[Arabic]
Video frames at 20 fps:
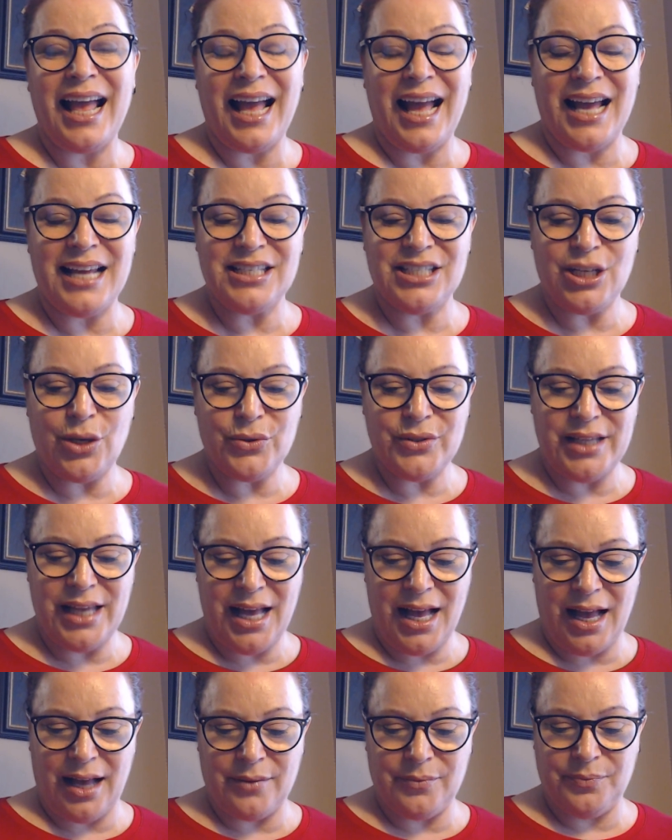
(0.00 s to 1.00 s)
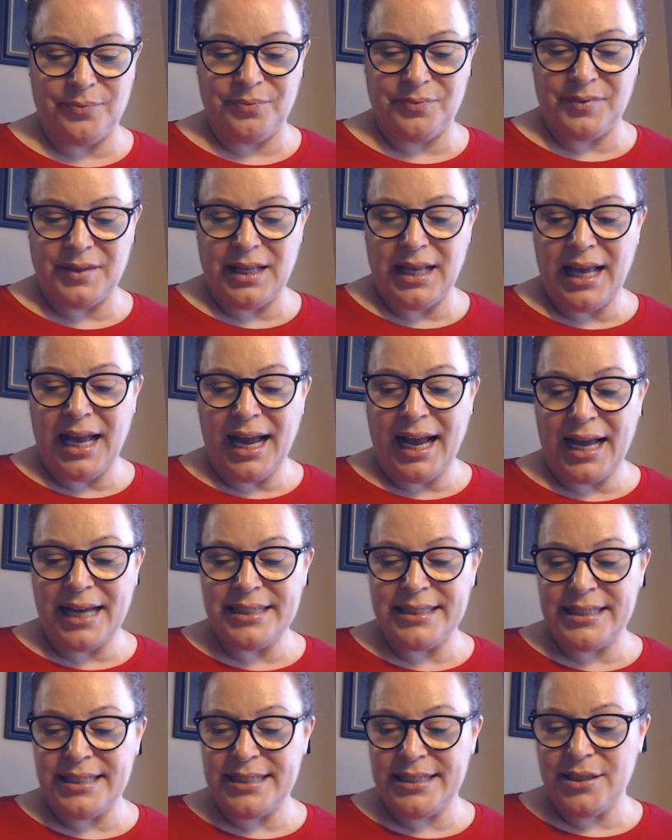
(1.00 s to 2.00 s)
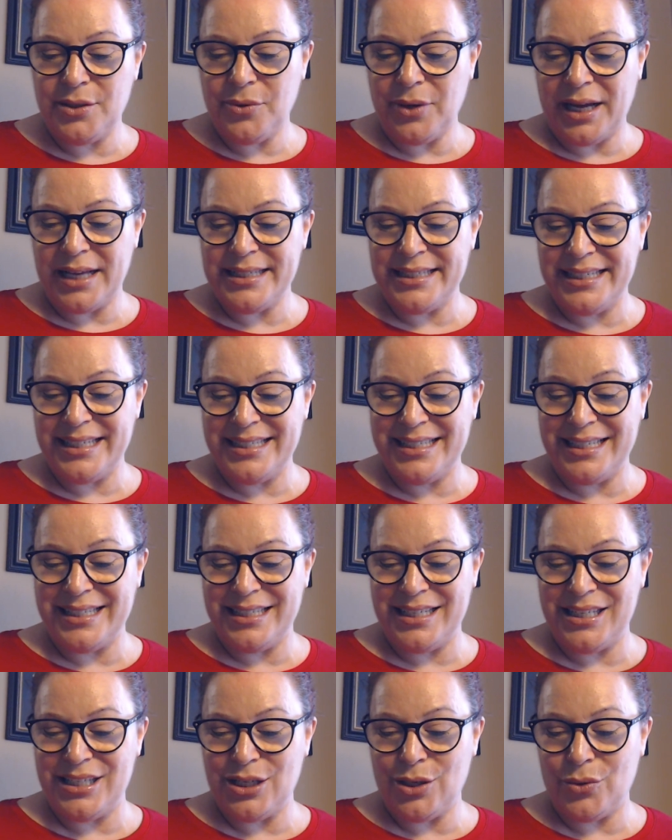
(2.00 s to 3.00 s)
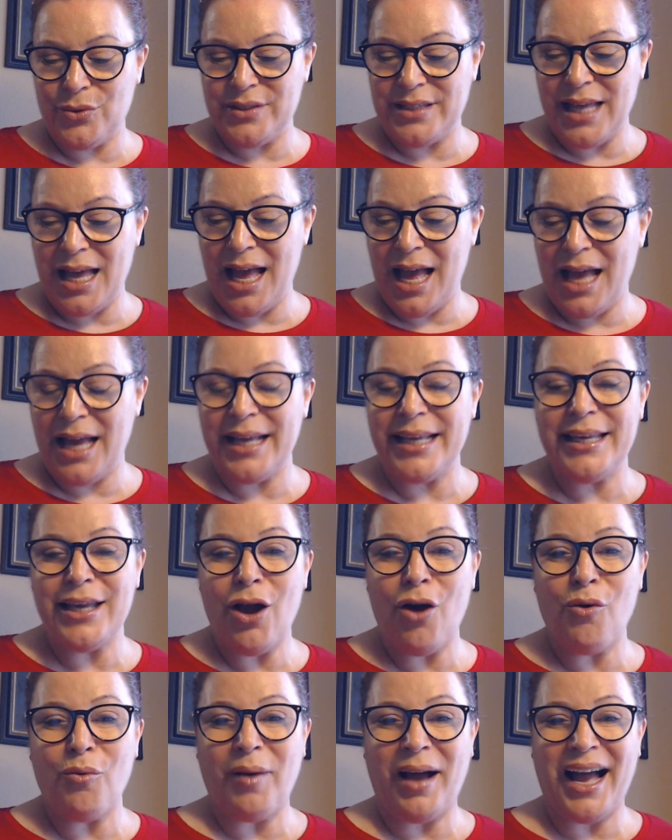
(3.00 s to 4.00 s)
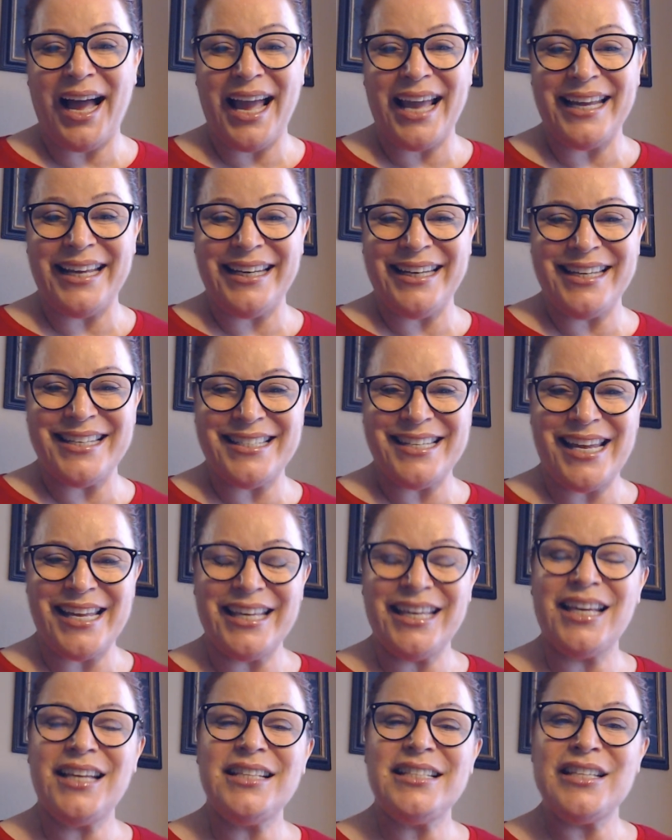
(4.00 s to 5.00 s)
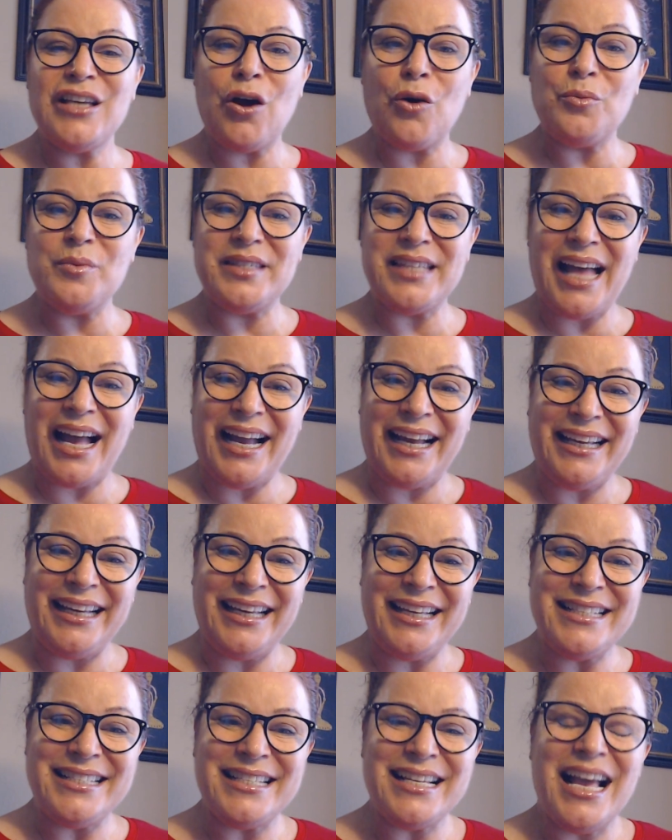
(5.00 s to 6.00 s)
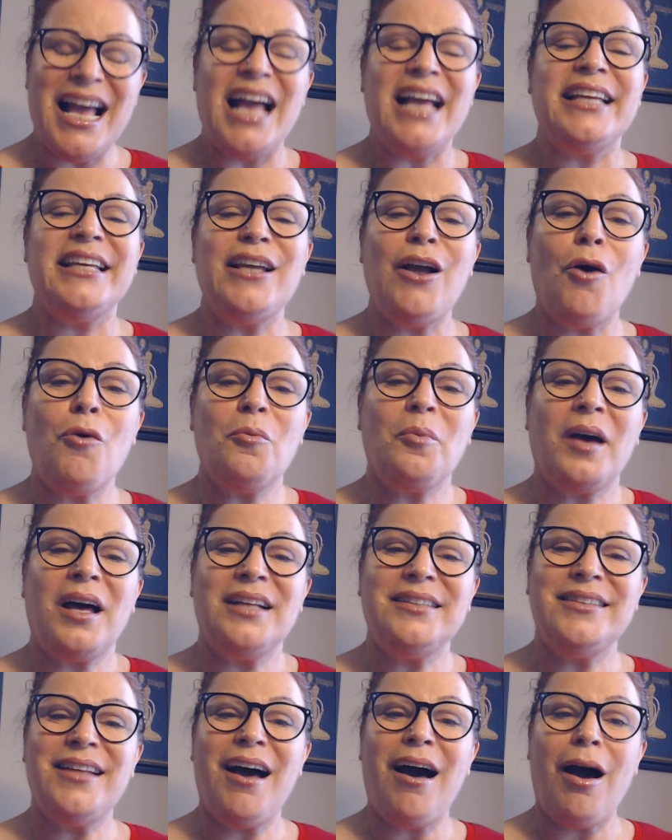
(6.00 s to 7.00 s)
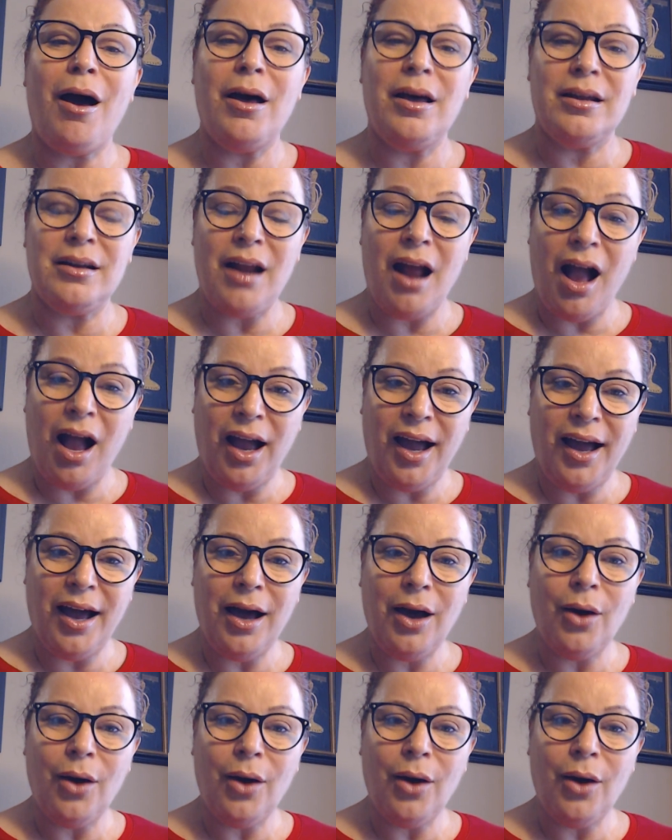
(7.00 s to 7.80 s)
الجوزاء عزيزي وعزيزتي الجوزاء يوم عائلي جيد يوم سعيد يوم قضاء راحة